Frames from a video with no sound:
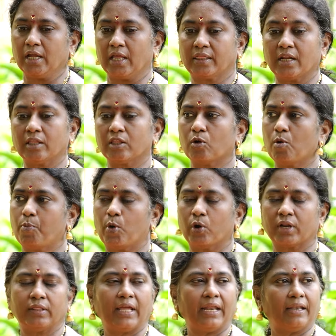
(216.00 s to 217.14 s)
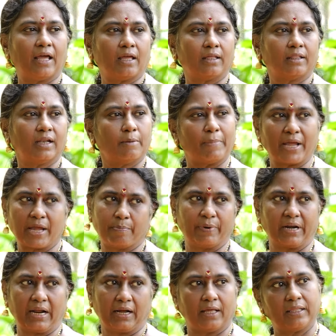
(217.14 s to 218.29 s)
எத்தனை தடவை போடுறது என்ன இதெல்லாம்
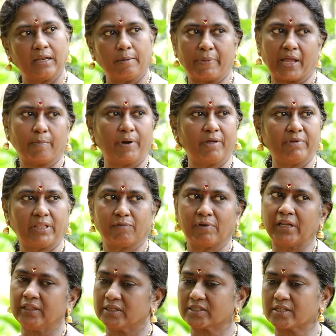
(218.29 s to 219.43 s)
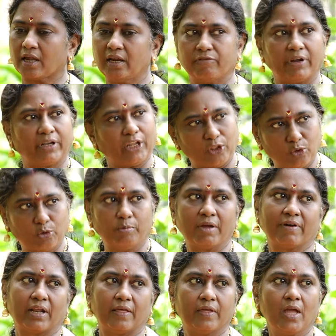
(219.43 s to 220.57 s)
பயப்படுறாங்க அதெல்லாம் பயப்படவே தேவையில்லை இதை சைடு எஃபெக்ட் எதுவுமே
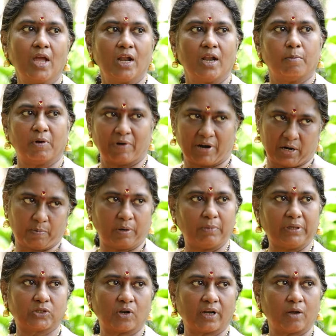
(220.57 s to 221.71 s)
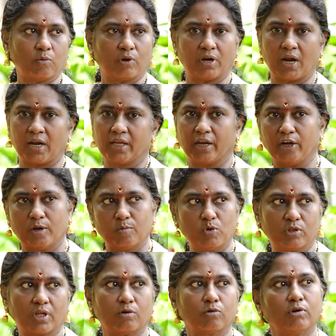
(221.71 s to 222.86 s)
வராது நம்ம வாழைப்பழமே சொல்கிறேன் ஒரு நாளைக்கு ரெண்டு
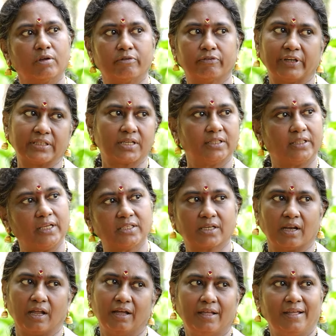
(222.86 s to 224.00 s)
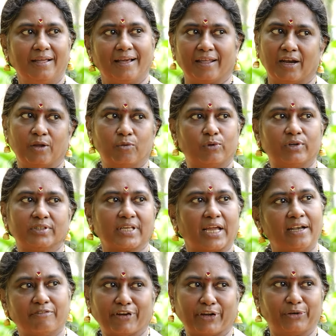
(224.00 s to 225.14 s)
மூணு தடவை கூட ஃபேஸில் தேய்ச்சிக்கலாம் அதனால் ஒரு
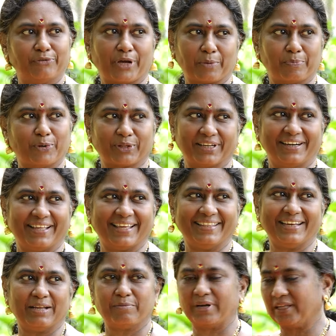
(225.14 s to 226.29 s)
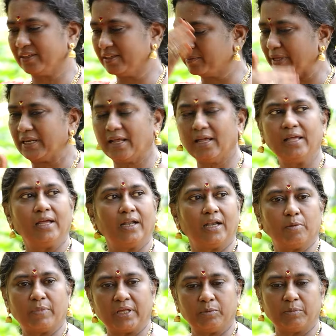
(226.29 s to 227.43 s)
சைடு எஃபெக்ட்டும் வரப்போகிறது கிடையாது நம்ம அதுக்கு பதிலாக
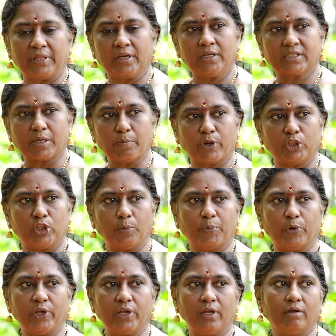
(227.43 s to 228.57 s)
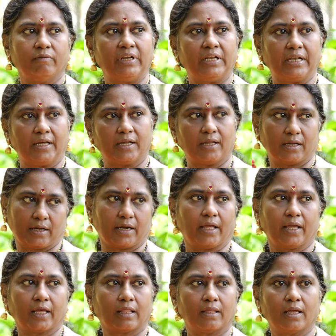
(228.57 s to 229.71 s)
நம்ம அது மாதிரி செம்பருத்தி பொடி வீட்டில்
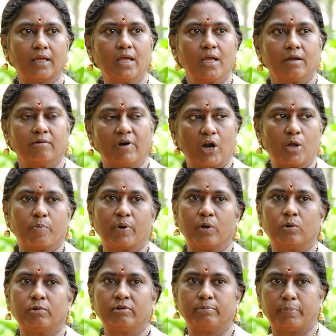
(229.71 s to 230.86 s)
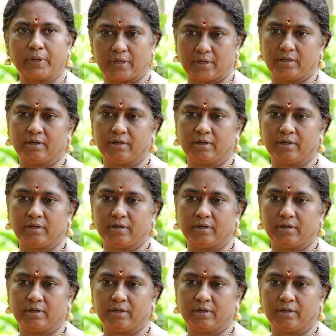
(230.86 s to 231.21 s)
கிடைக்கிறது வாழைப்பழம் ப